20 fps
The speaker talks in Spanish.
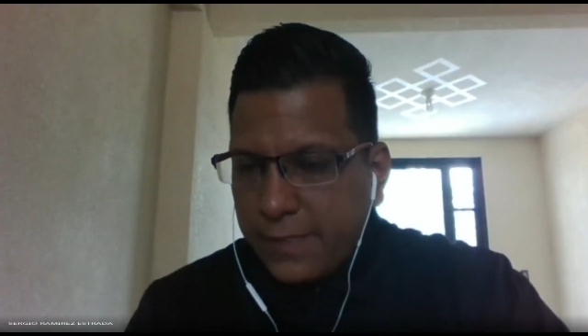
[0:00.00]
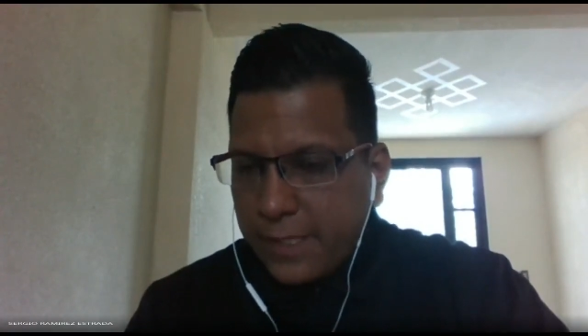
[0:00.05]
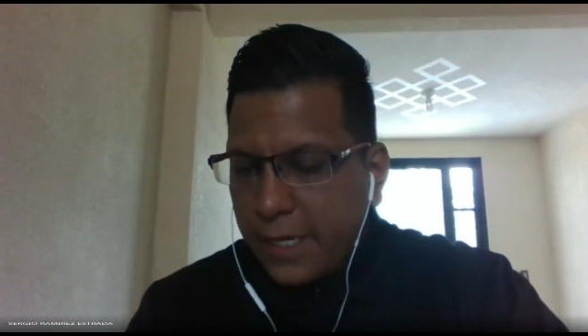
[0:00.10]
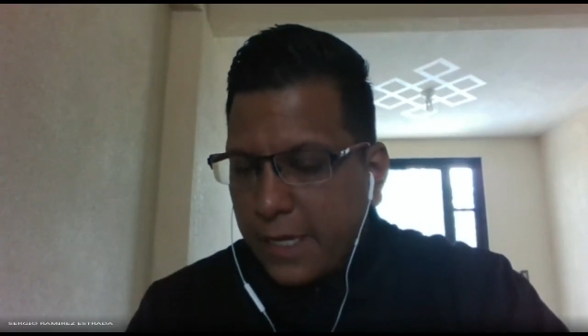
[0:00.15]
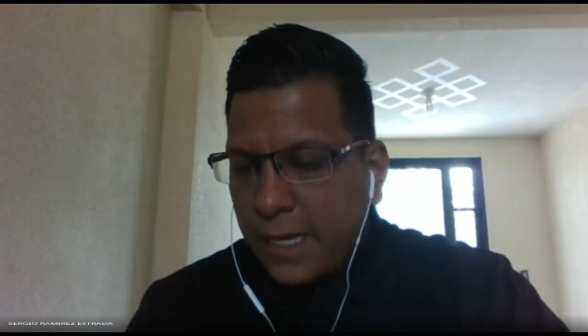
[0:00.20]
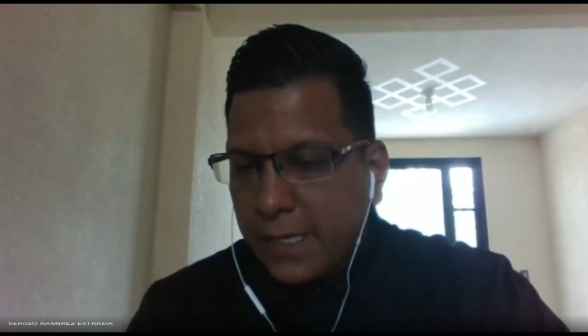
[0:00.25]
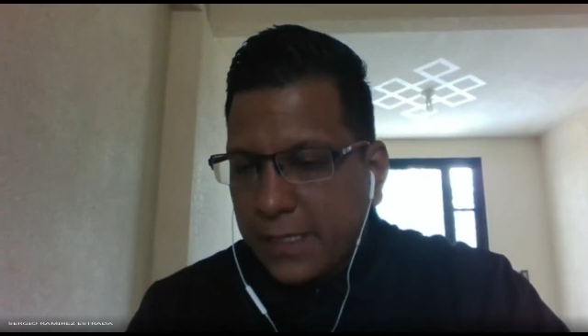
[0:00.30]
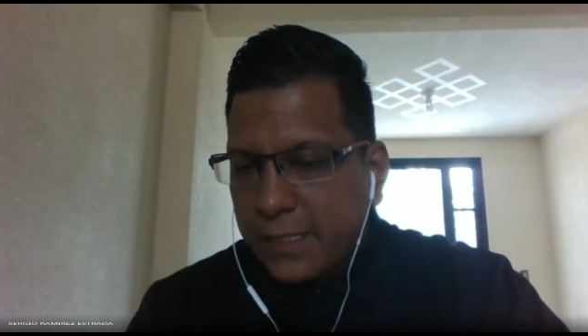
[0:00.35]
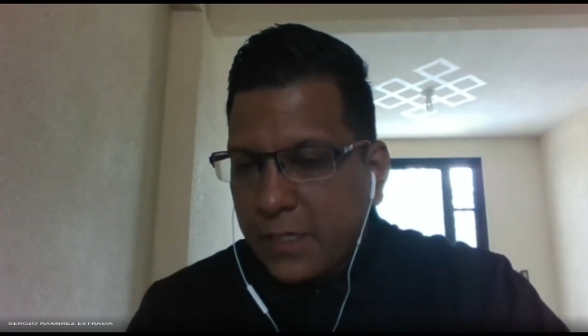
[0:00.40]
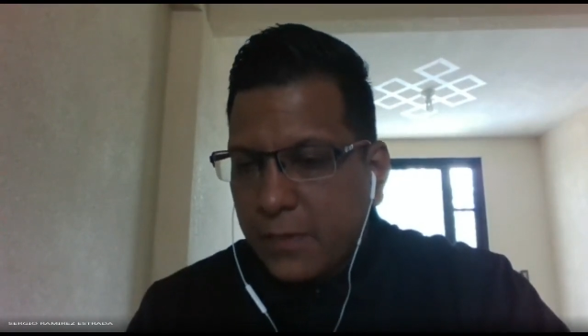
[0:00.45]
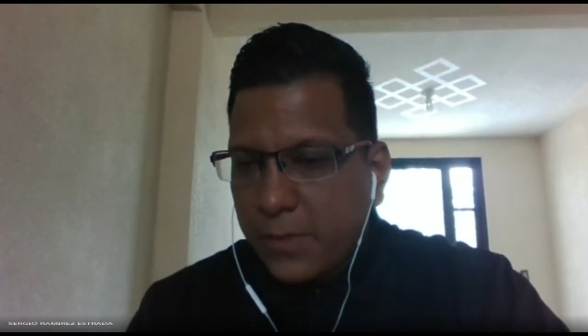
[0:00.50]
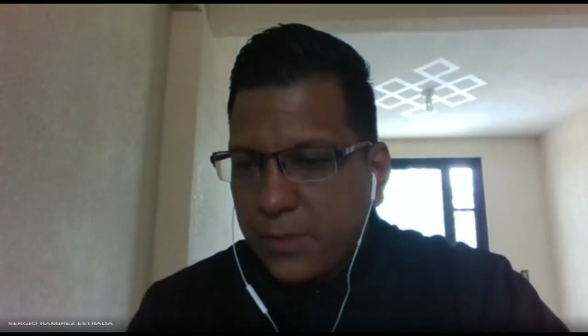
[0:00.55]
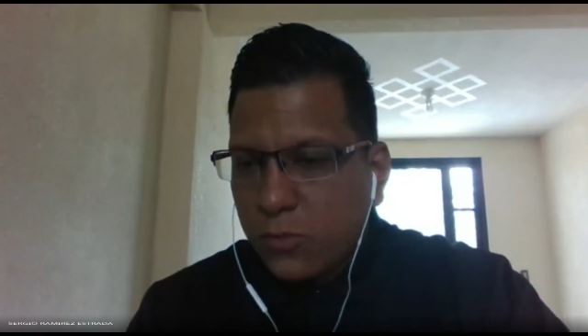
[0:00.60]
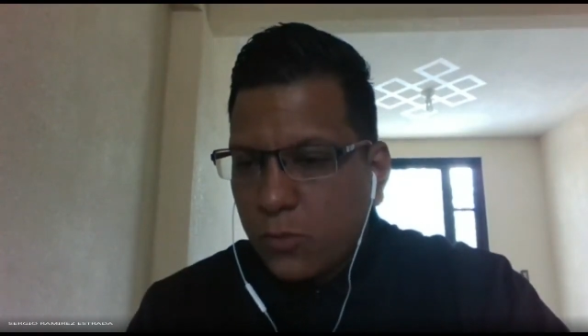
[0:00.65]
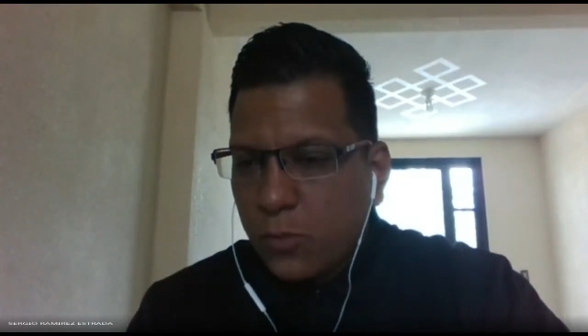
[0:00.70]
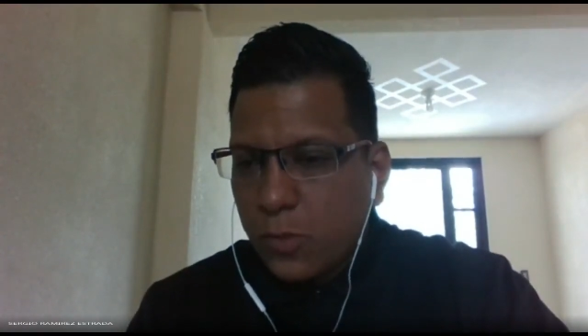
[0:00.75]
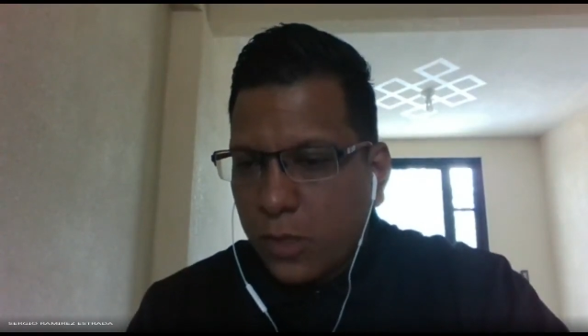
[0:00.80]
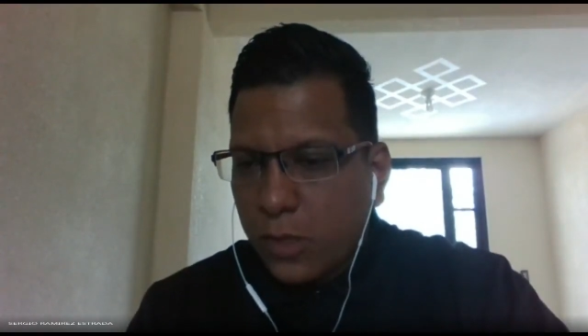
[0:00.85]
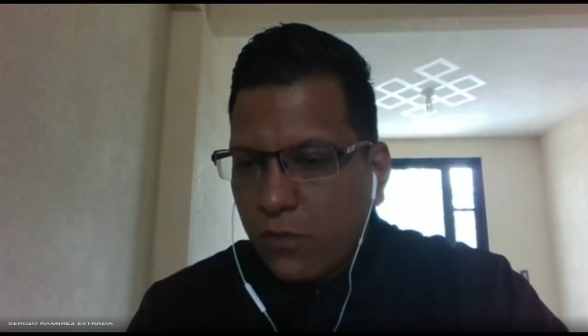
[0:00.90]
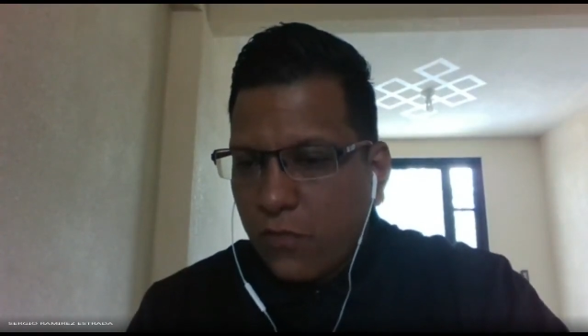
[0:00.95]
¿sí ya sirve
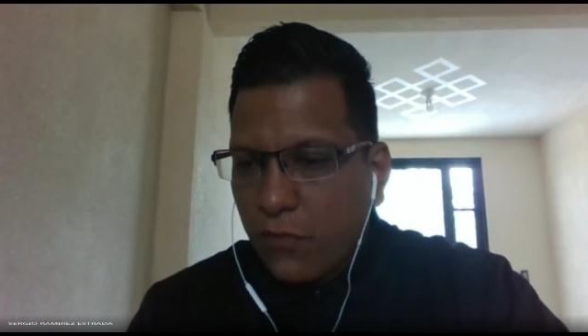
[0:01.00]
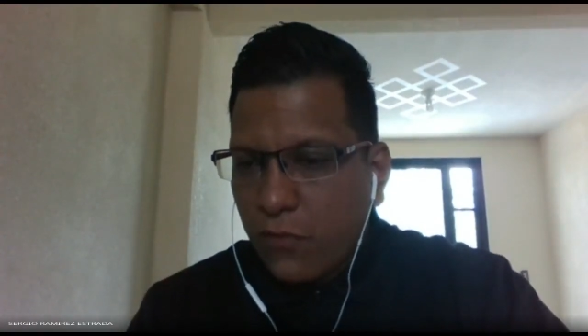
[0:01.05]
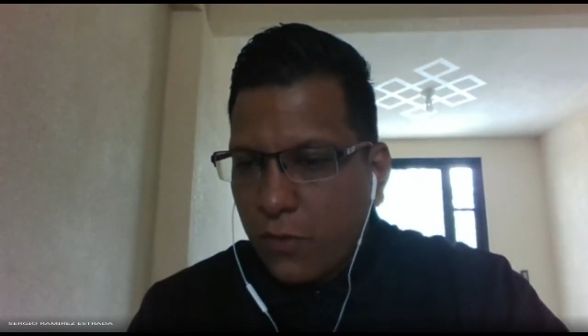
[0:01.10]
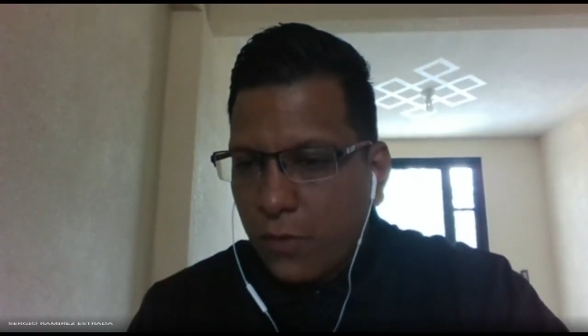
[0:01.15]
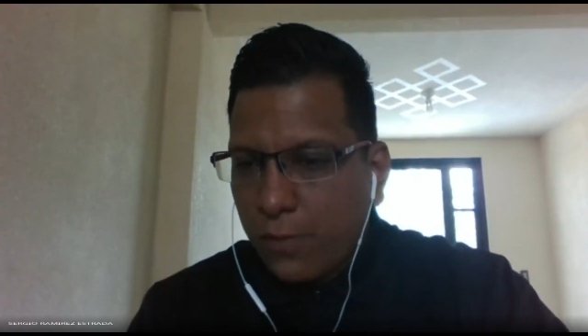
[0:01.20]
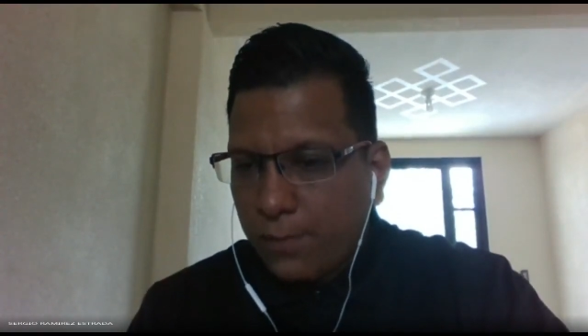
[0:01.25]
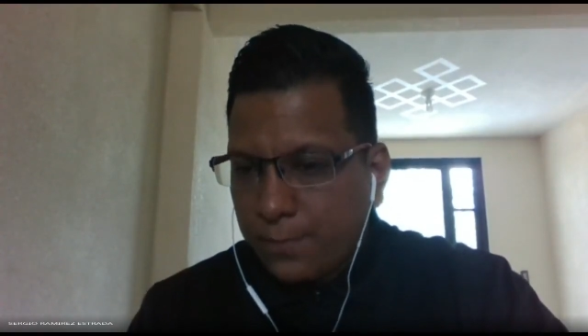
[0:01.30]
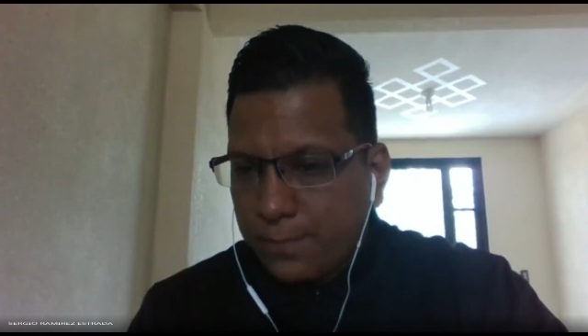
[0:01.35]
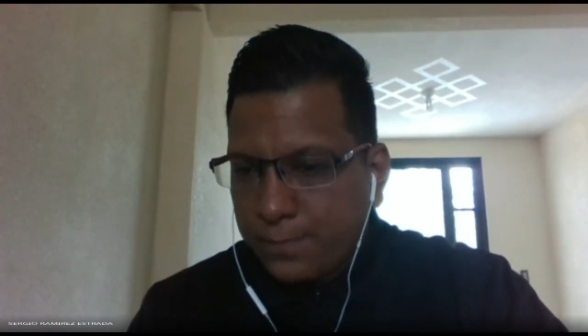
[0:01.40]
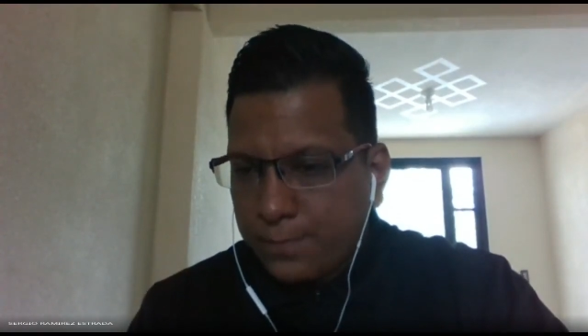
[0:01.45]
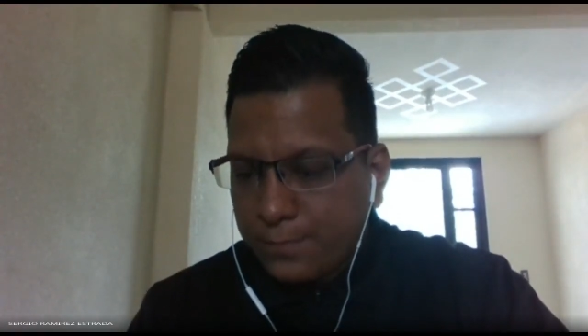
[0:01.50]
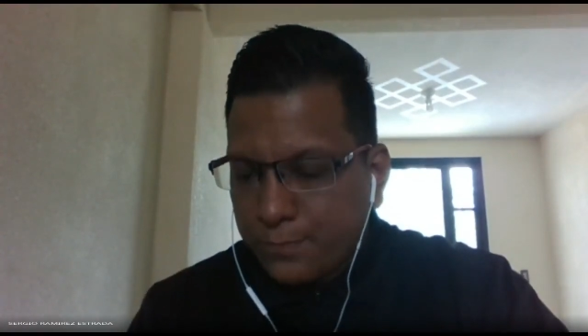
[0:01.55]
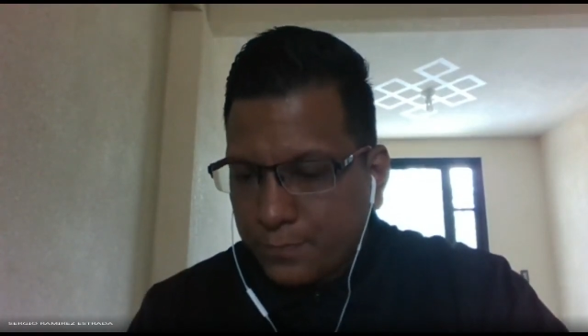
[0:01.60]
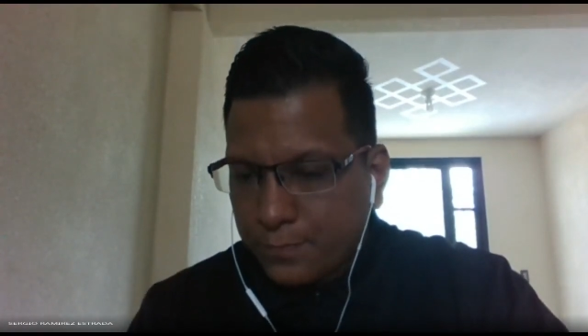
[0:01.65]
su micrófono?